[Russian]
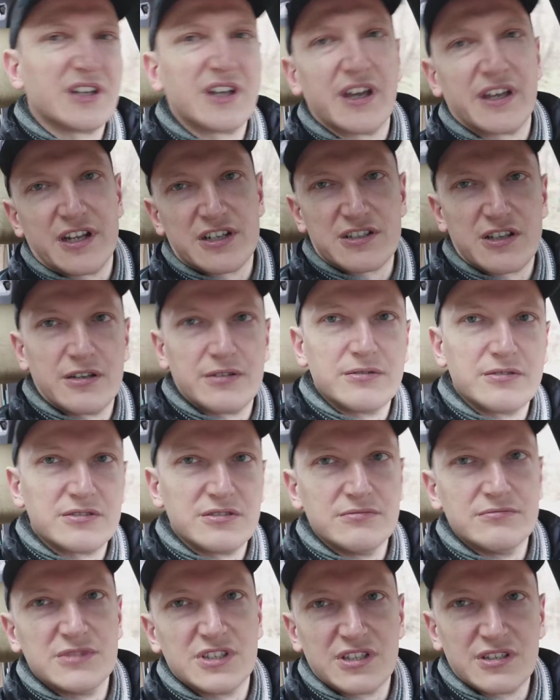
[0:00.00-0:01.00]
гараж
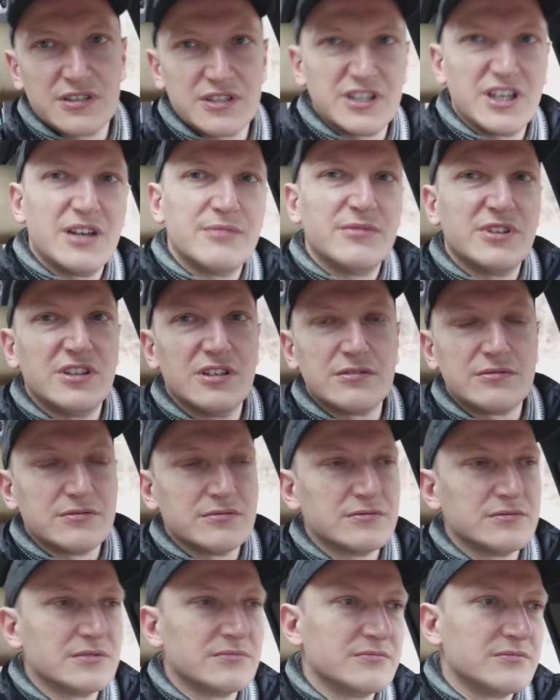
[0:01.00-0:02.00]
хороший. У меня ямы нету.
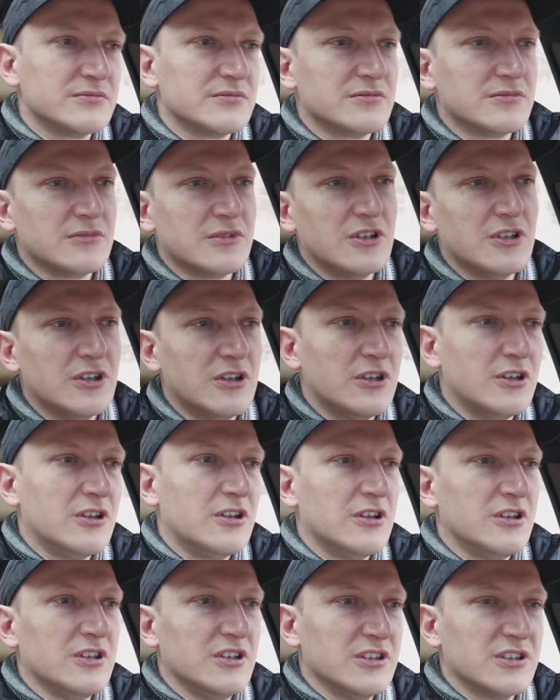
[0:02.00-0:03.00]

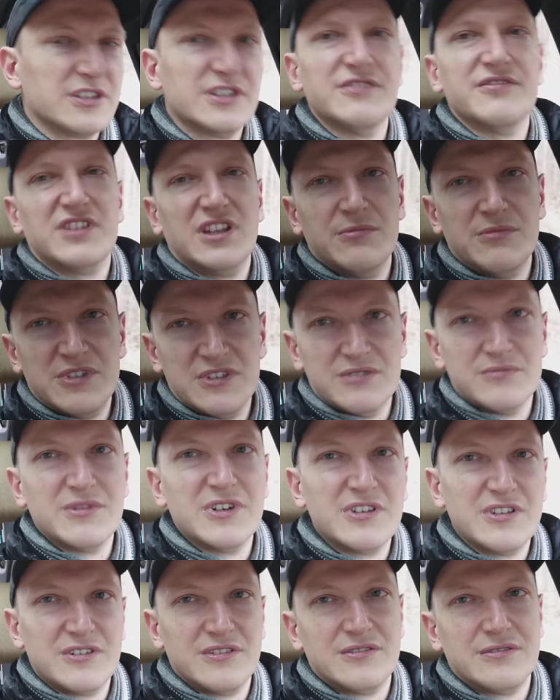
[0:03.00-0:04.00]
Иногда времени
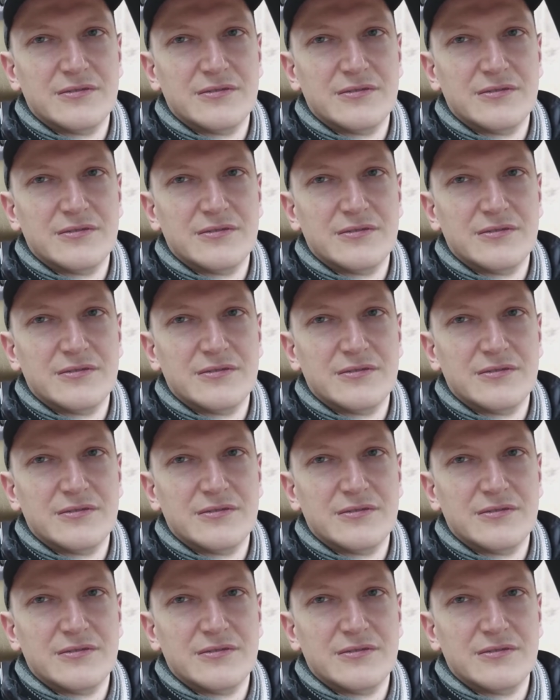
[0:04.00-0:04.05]
мало.